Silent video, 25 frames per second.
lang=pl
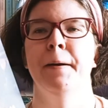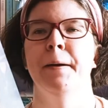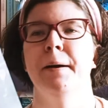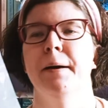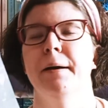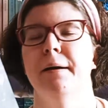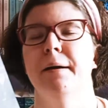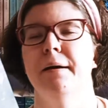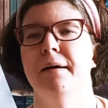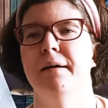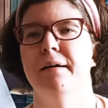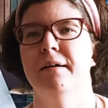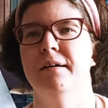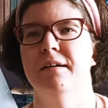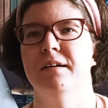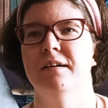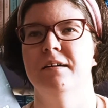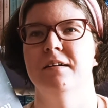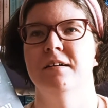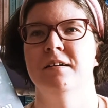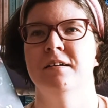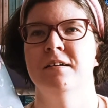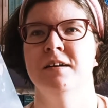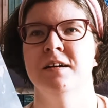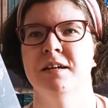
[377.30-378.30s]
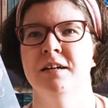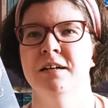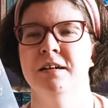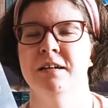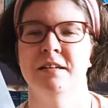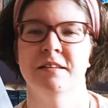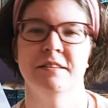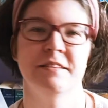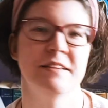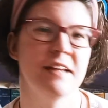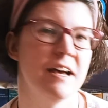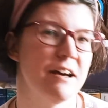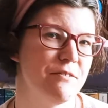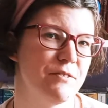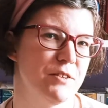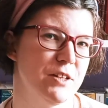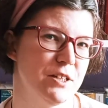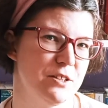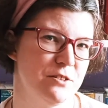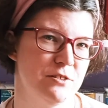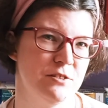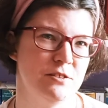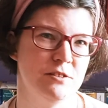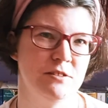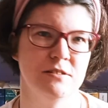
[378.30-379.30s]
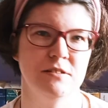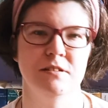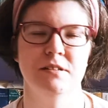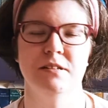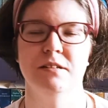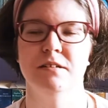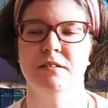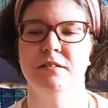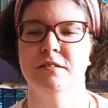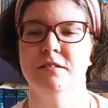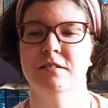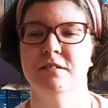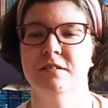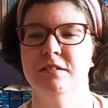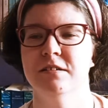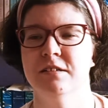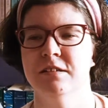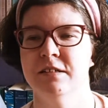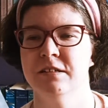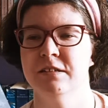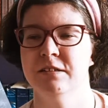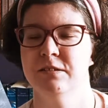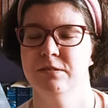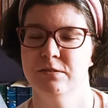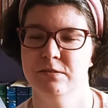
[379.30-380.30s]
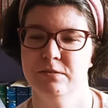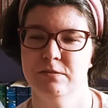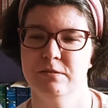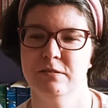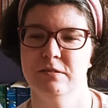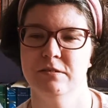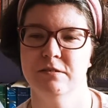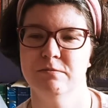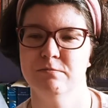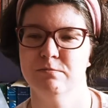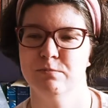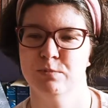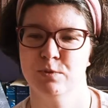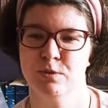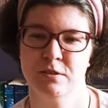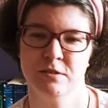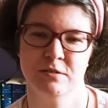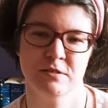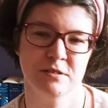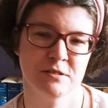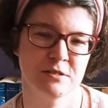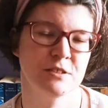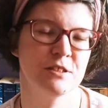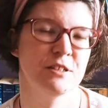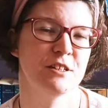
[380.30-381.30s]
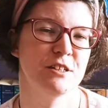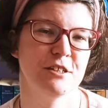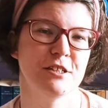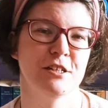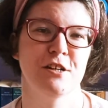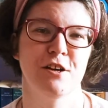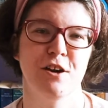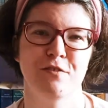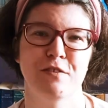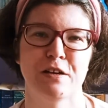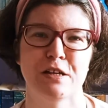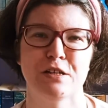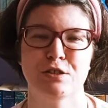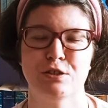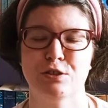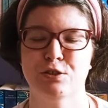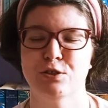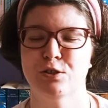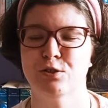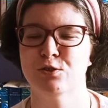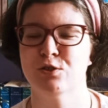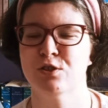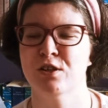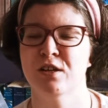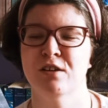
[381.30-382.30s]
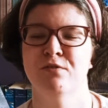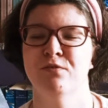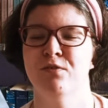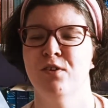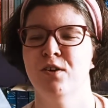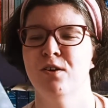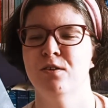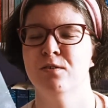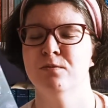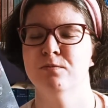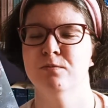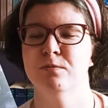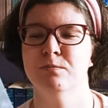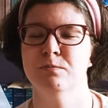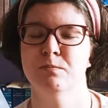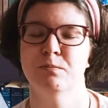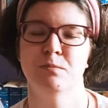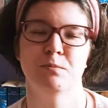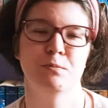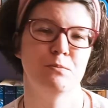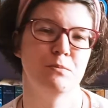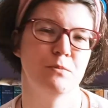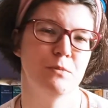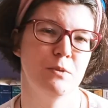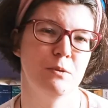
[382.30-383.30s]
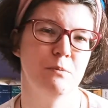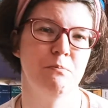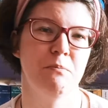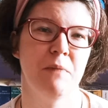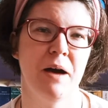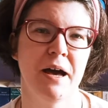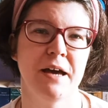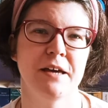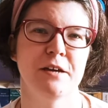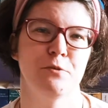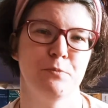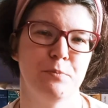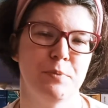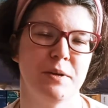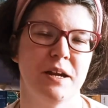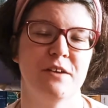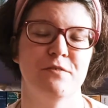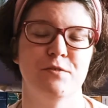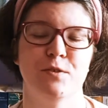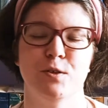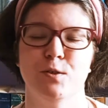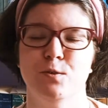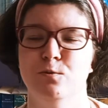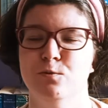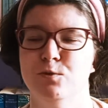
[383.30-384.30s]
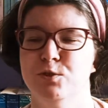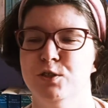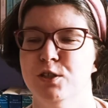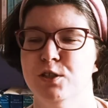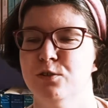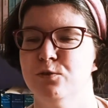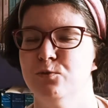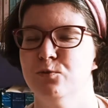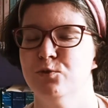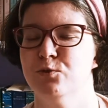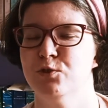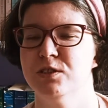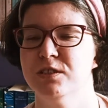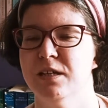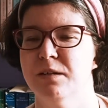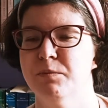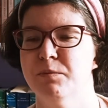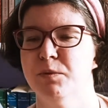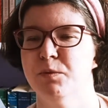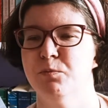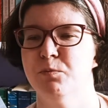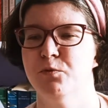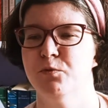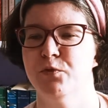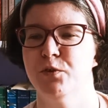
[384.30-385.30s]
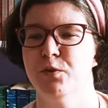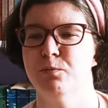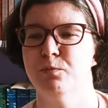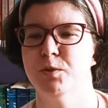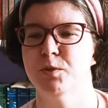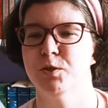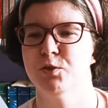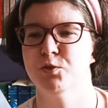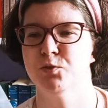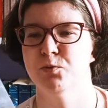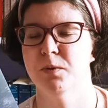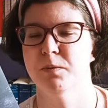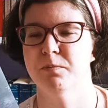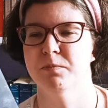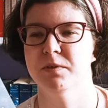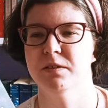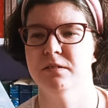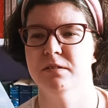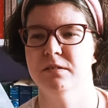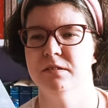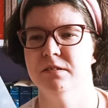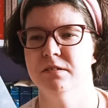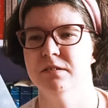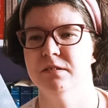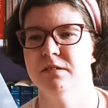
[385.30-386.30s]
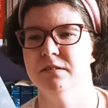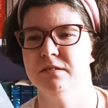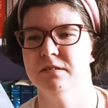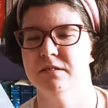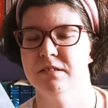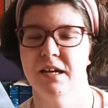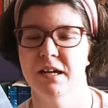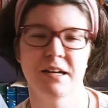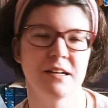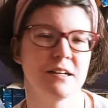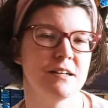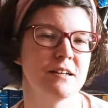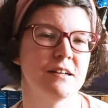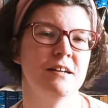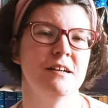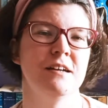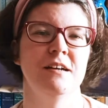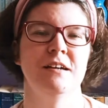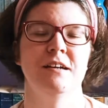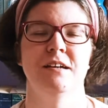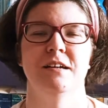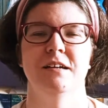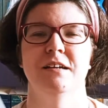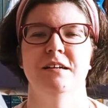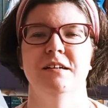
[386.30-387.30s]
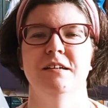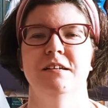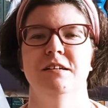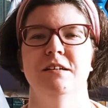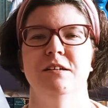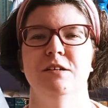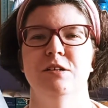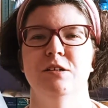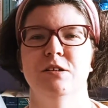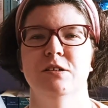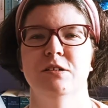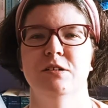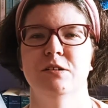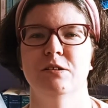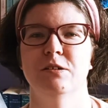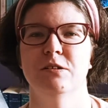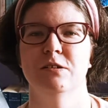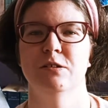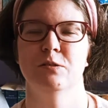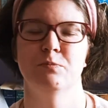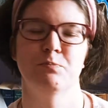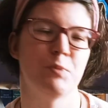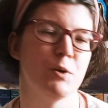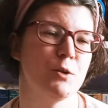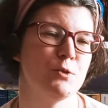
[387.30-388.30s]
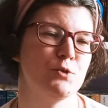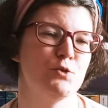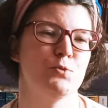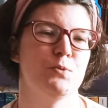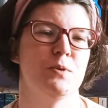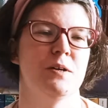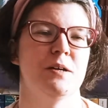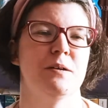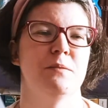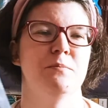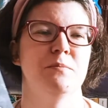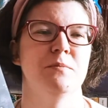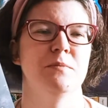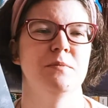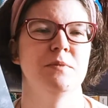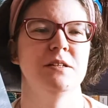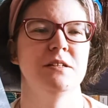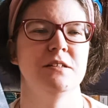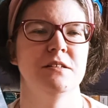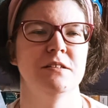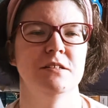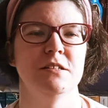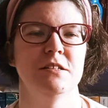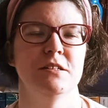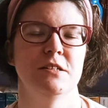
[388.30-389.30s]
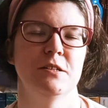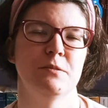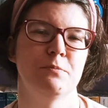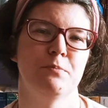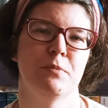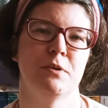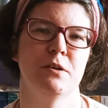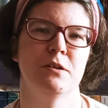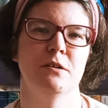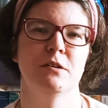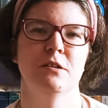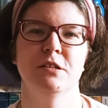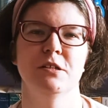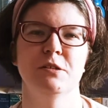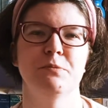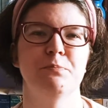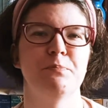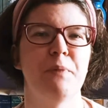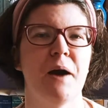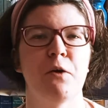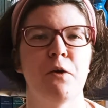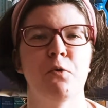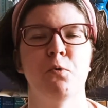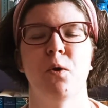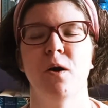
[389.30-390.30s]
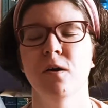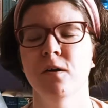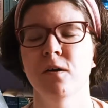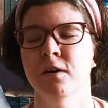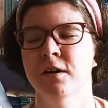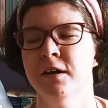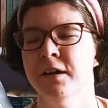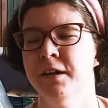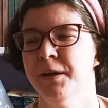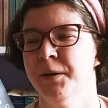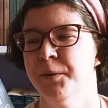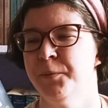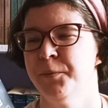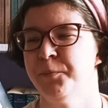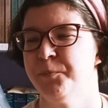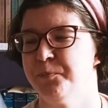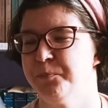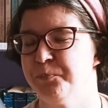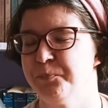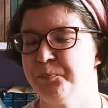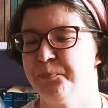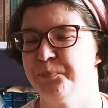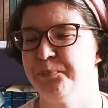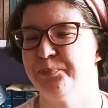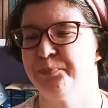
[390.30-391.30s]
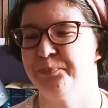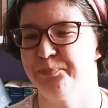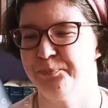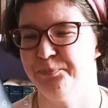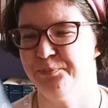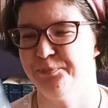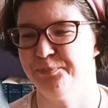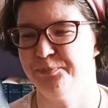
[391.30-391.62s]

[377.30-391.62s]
E, nawet e, skrytykować książkę mają prawo ludzie, którzy sami mówią poszłem, y, tak, y, y, poszłem i, i, i pachło. Mm,